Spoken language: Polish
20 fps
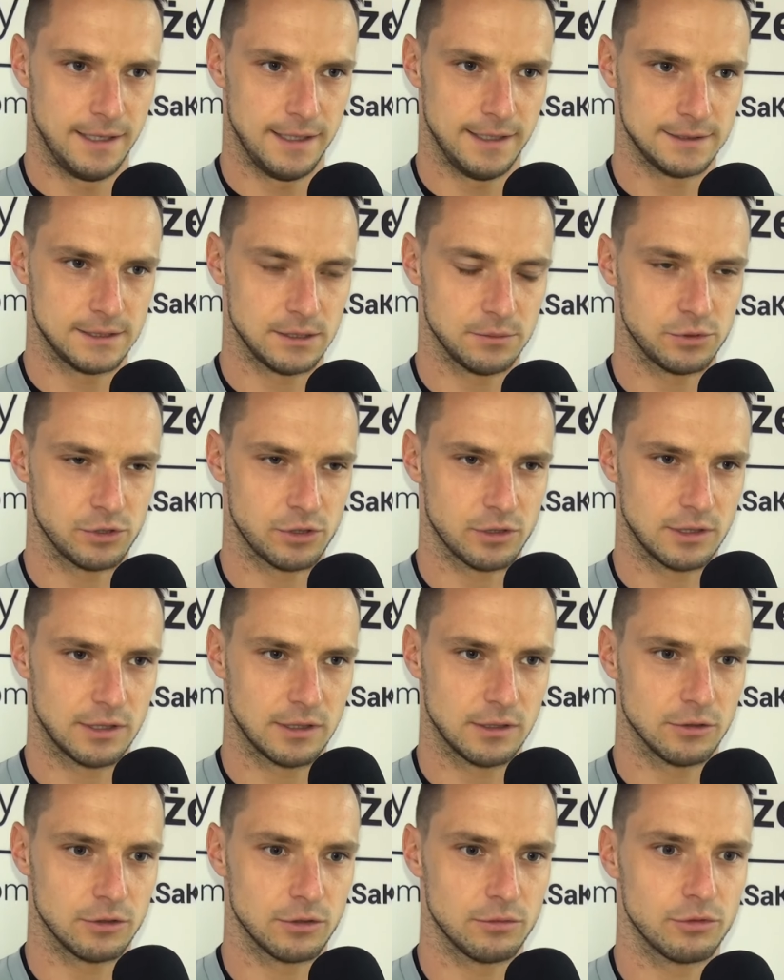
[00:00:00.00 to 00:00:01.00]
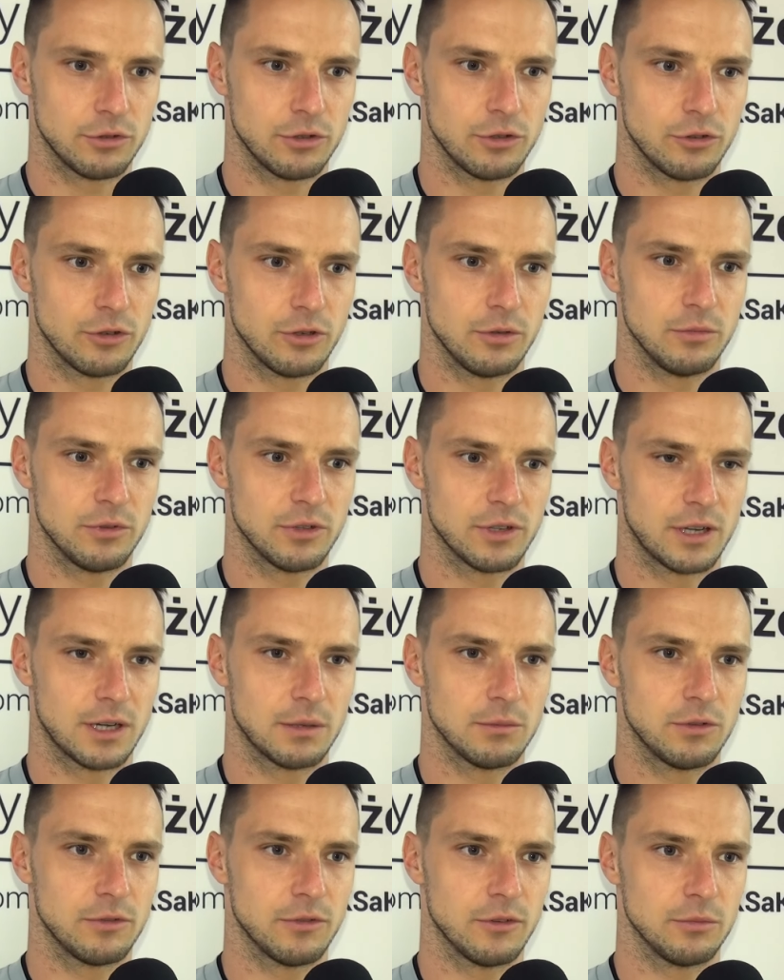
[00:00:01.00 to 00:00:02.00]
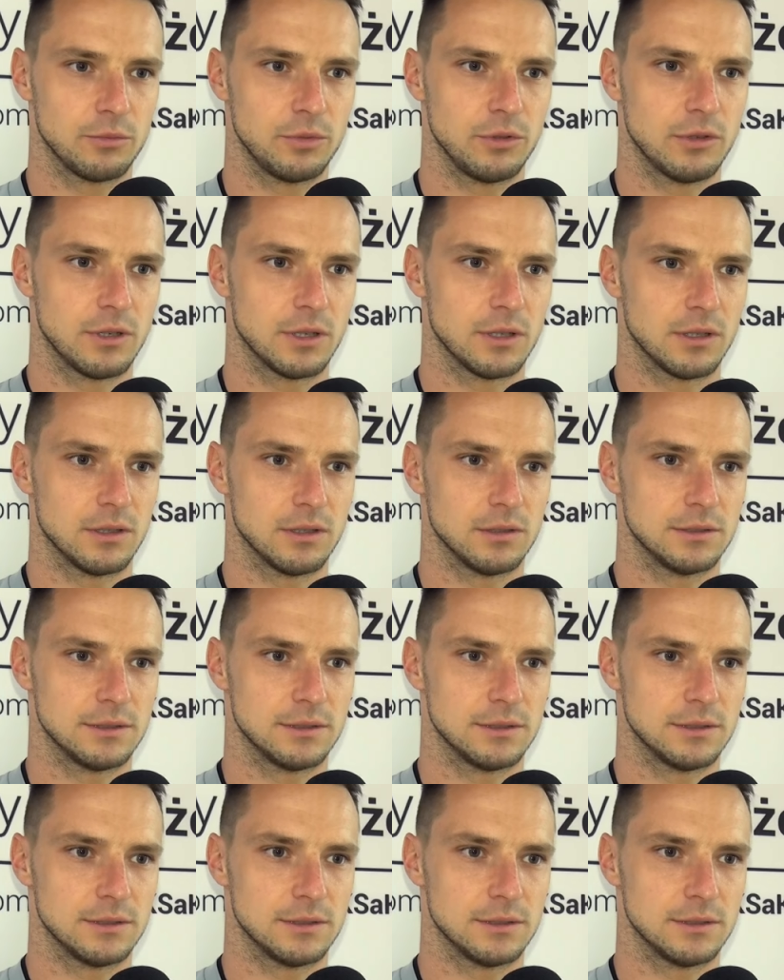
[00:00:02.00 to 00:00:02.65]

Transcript: Jestem przekonany o tym, że jeżeli my zagramy swoją piłkę